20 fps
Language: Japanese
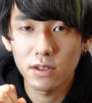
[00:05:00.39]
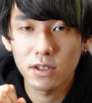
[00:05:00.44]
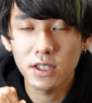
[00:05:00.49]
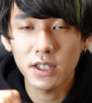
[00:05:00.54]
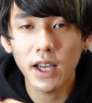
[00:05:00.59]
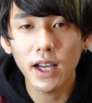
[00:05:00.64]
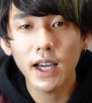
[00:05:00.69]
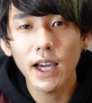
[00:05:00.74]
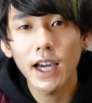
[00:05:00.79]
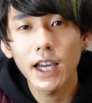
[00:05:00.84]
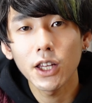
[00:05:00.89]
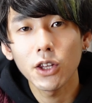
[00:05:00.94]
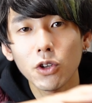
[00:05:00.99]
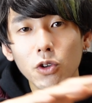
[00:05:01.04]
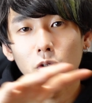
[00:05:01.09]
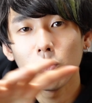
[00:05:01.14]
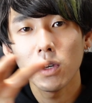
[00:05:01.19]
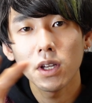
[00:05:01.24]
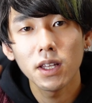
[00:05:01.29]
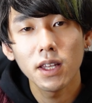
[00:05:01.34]
社会
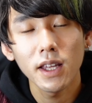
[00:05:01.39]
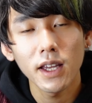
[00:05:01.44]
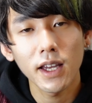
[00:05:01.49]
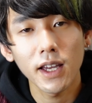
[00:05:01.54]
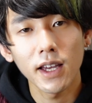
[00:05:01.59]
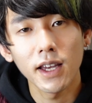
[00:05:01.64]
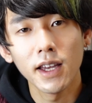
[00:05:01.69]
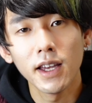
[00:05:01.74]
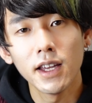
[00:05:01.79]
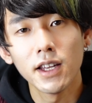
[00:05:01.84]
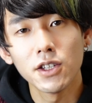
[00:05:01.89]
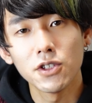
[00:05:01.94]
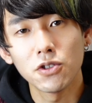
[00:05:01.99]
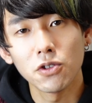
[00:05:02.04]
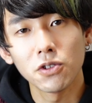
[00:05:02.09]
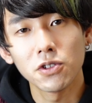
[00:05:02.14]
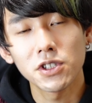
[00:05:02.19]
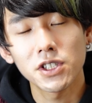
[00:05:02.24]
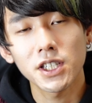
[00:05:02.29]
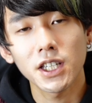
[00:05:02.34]
の上で
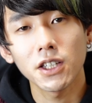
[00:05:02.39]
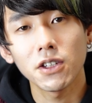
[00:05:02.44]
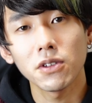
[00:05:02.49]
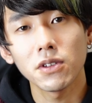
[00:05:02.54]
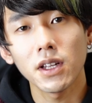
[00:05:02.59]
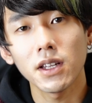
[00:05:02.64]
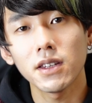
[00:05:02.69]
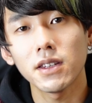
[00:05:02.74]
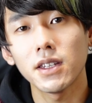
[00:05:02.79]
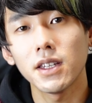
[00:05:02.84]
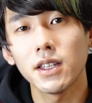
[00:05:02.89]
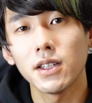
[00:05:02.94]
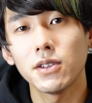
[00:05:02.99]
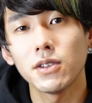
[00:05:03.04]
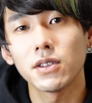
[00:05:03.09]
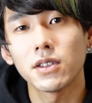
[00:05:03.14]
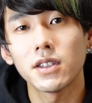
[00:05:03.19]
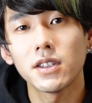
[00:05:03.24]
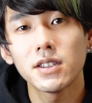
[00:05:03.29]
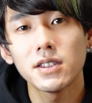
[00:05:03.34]
常識となってい
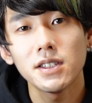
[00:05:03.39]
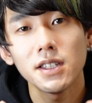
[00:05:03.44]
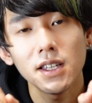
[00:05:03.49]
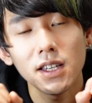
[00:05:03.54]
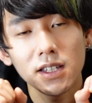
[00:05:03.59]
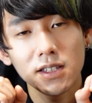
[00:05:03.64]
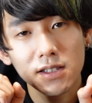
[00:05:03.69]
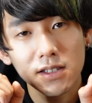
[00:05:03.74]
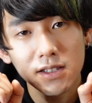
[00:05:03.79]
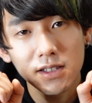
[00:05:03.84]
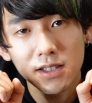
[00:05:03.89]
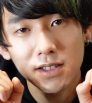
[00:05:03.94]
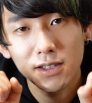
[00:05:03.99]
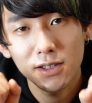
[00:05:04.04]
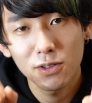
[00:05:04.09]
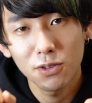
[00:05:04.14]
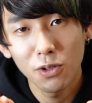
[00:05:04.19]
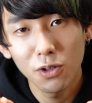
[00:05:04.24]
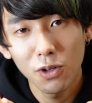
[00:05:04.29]
る既成事実